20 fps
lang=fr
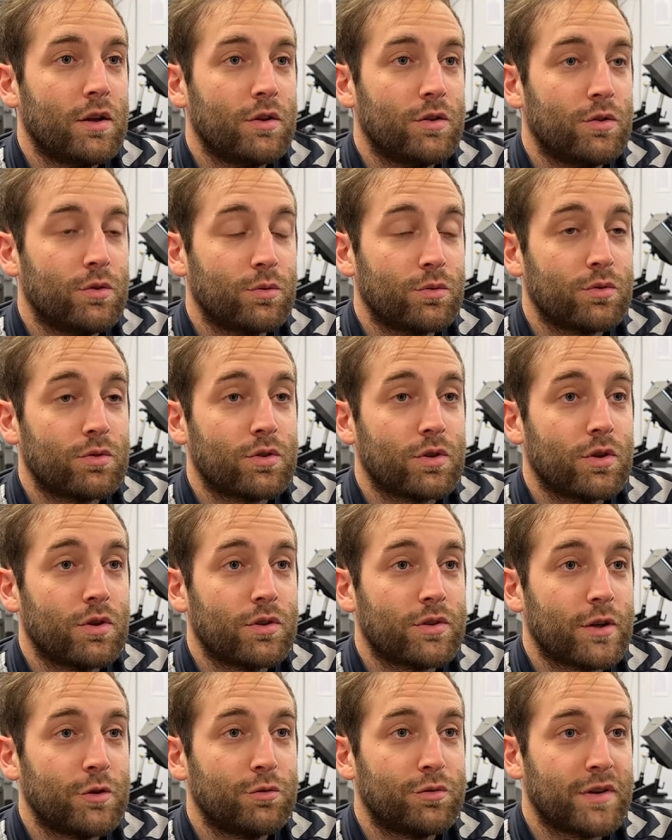Donc
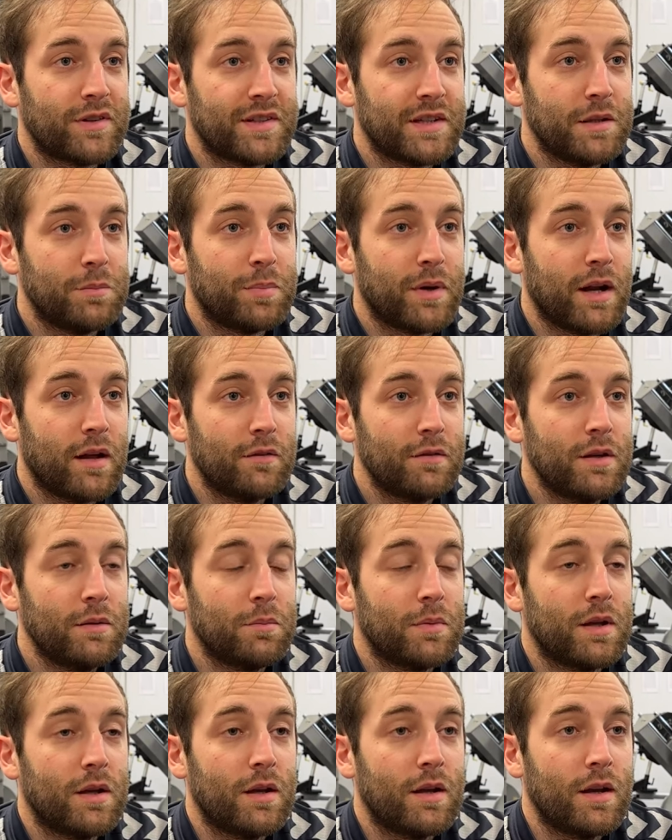euh, ça nous facilite pas la vie,
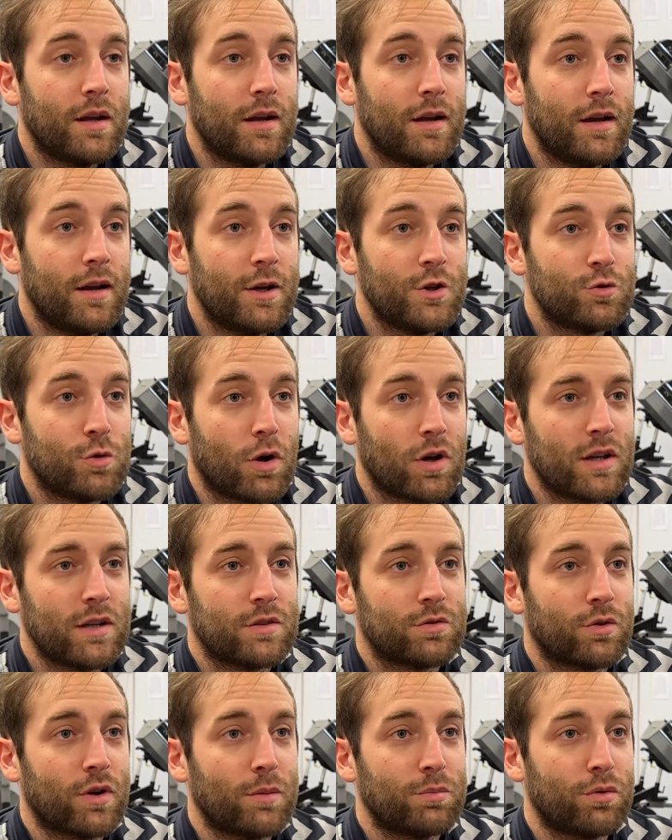mais les joueurs qui
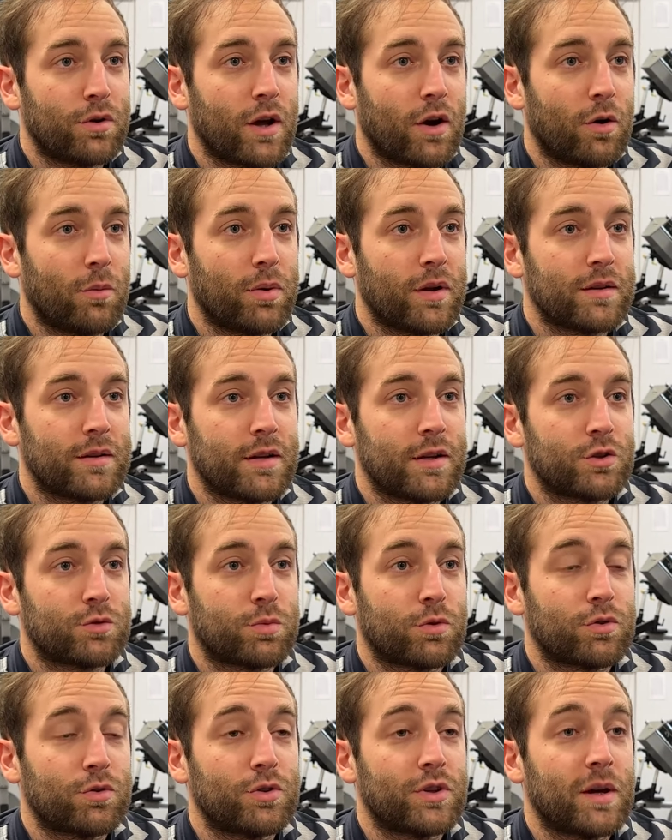sont là pour les remplacer, je
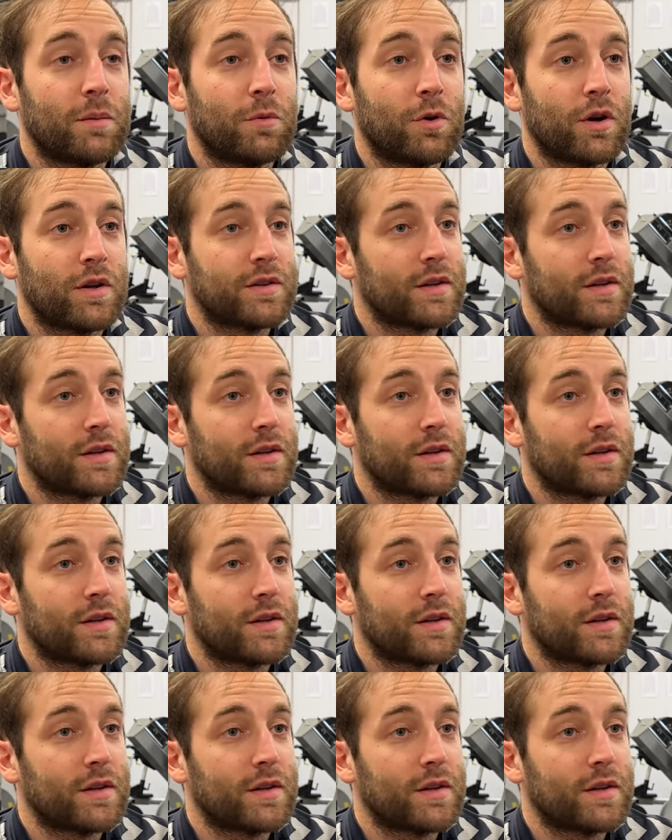pense notamment à